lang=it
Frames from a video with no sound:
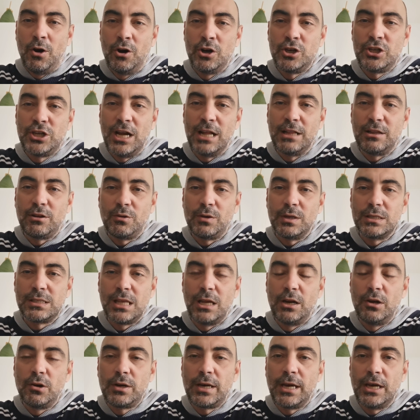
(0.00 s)
Ho scelto
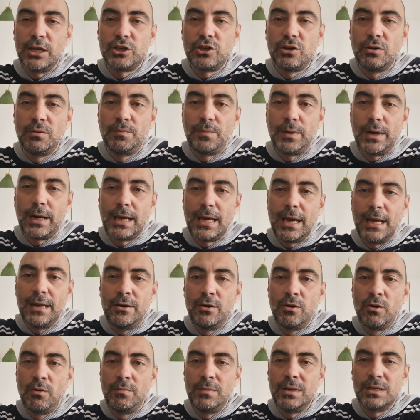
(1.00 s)
questa location perché
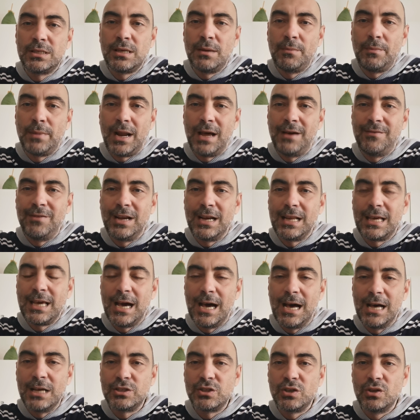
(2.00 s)
non mi sembrava il
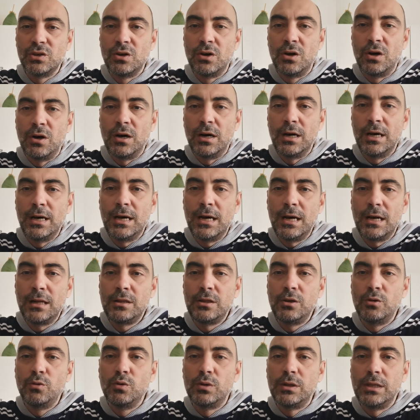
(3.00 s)
caso eh,
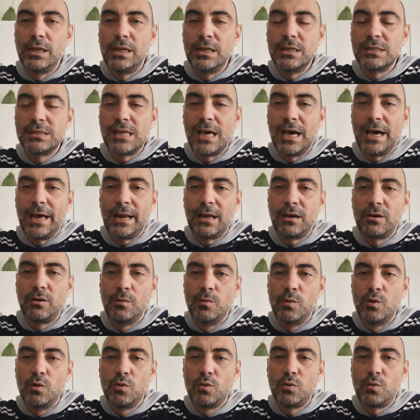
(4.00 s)
di utilizzare
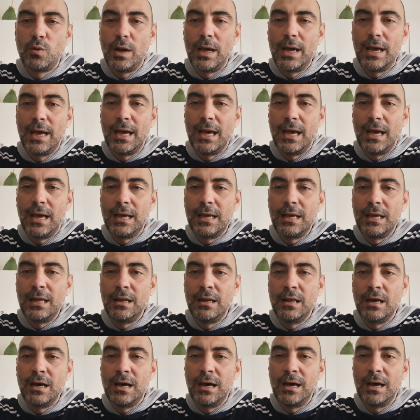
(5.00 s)
comunque
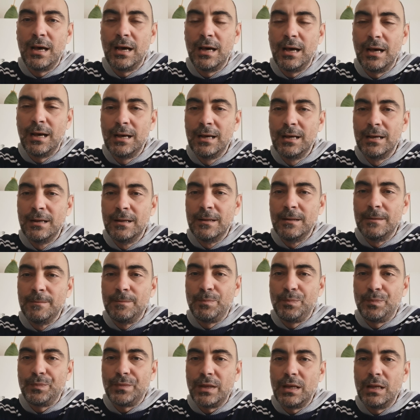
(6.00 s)
il, eh,
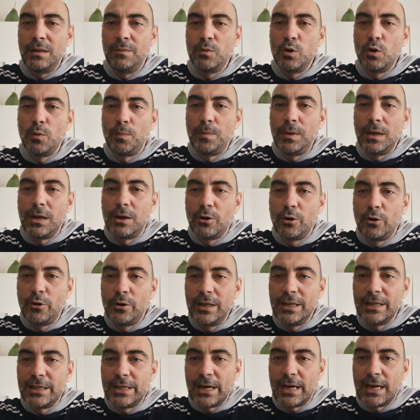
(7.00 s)
il mio piccolo
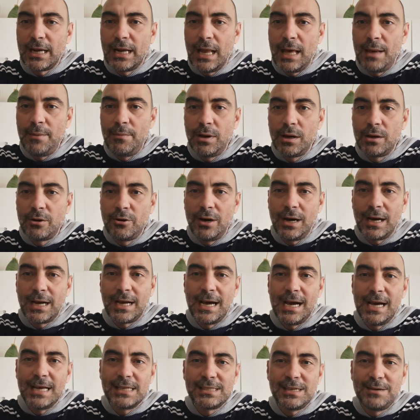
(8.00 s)
interclub che ho a
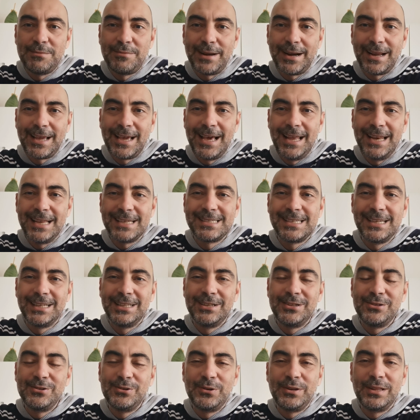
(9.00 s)
casa perché è la
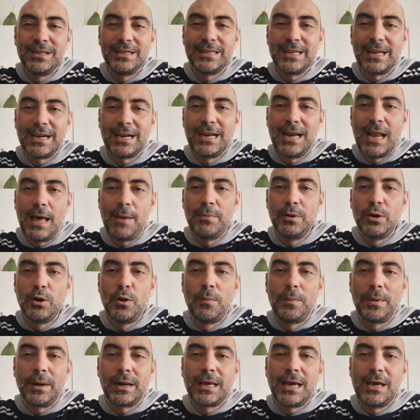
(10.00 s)
sede di un interclub,
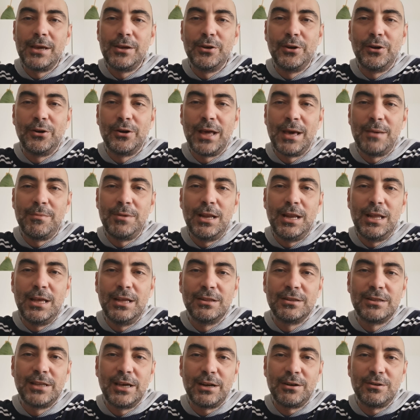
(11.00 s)
non perché io non ami
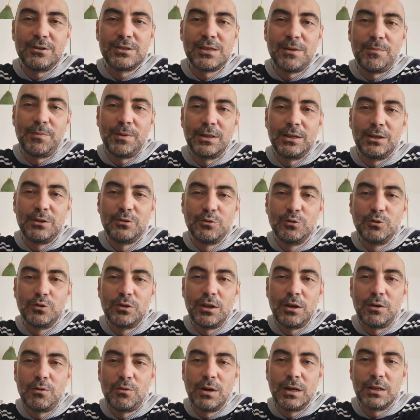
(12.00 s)
l'Inter, lo sapete
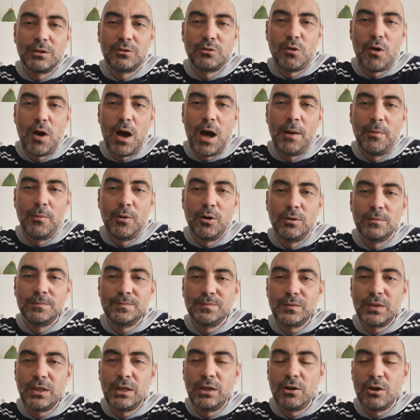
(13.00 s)
tutti quanto
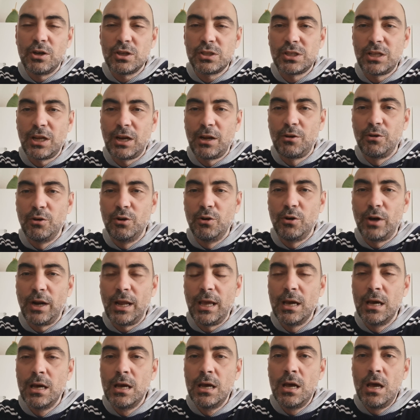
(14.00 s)
amo i nostri
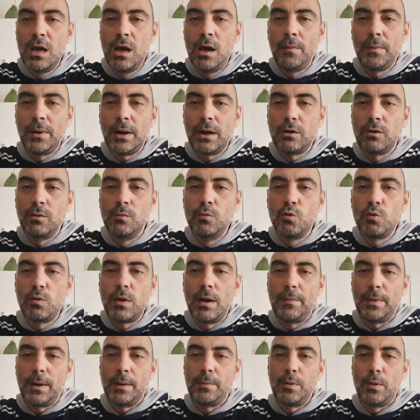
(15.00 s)
colori, però
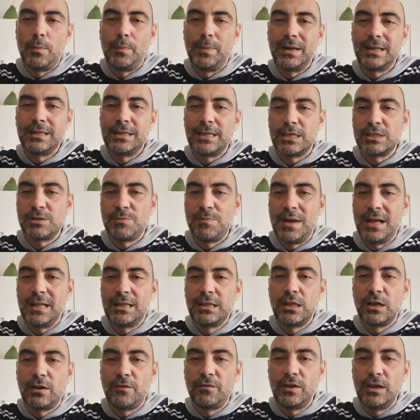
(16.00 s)
comunque proprio per
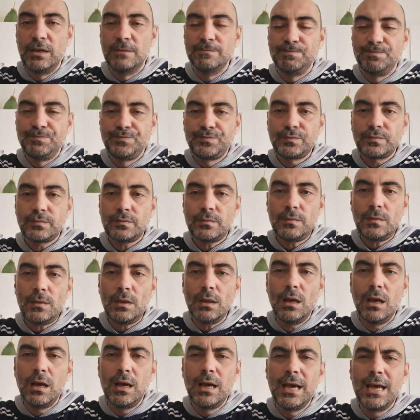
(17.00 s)
trasmettervi
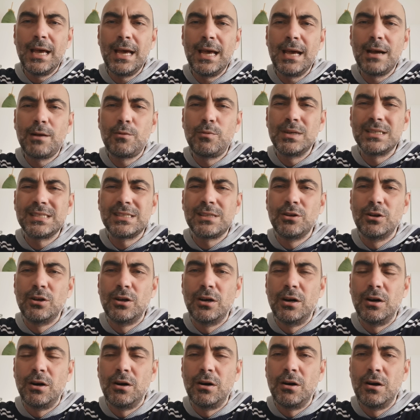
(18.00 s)
eh,
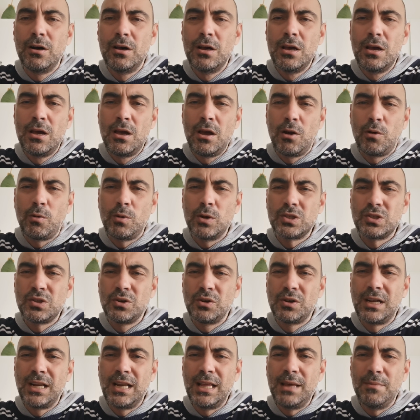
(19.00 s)
questo,
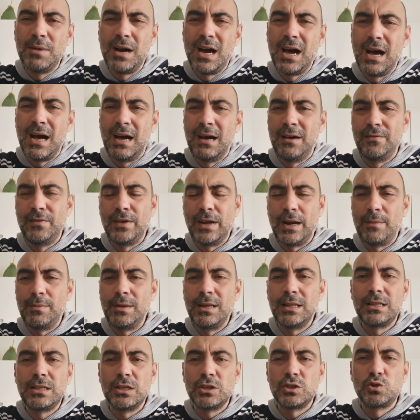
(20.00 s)
questo clima
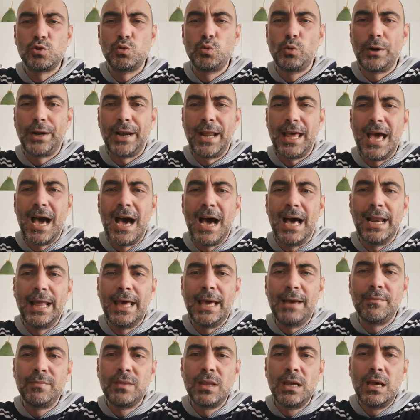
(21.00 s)
veramente
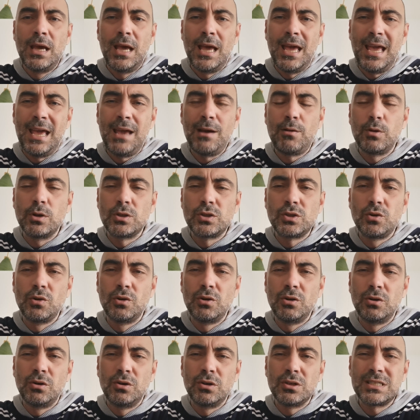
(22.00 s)
surreale e
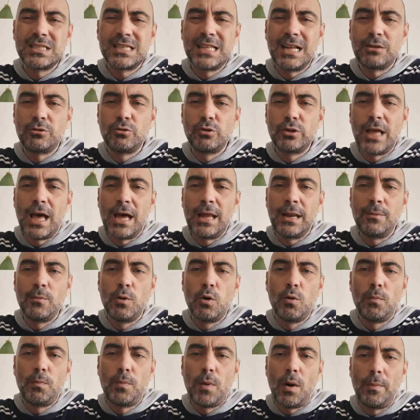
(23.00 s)
questo stato
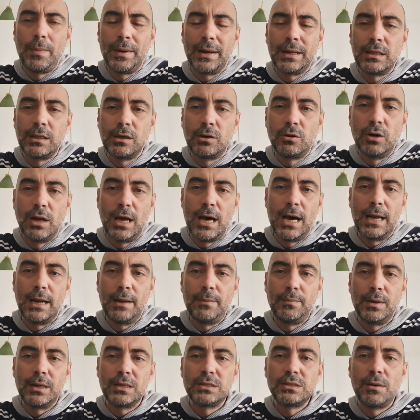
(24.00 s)
d'animo un po'
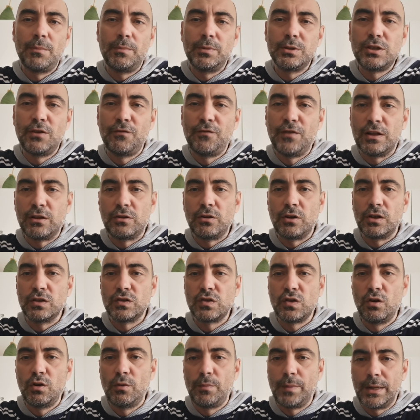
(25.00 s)
particolare, per il semplice fatto che
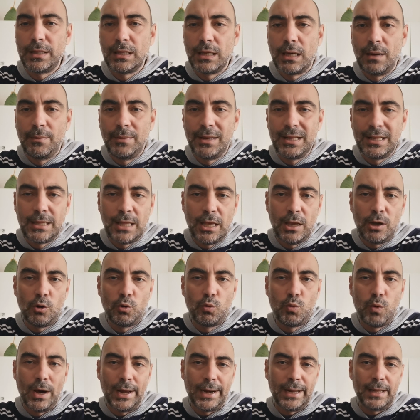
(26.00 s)
sono praticamente
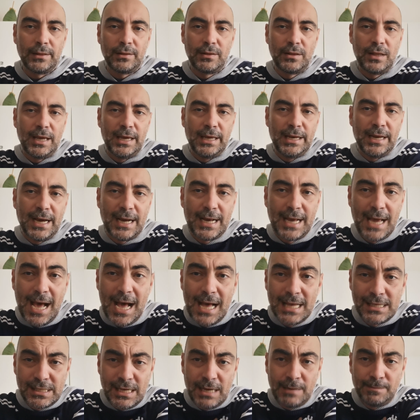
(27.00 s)
in quarantena a
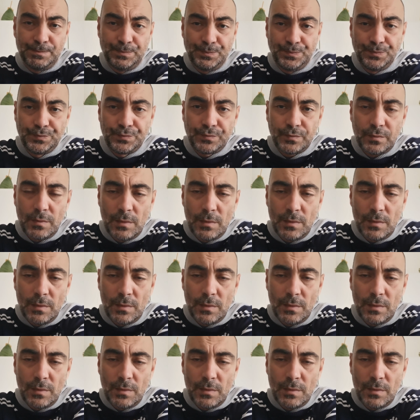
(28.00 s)
casa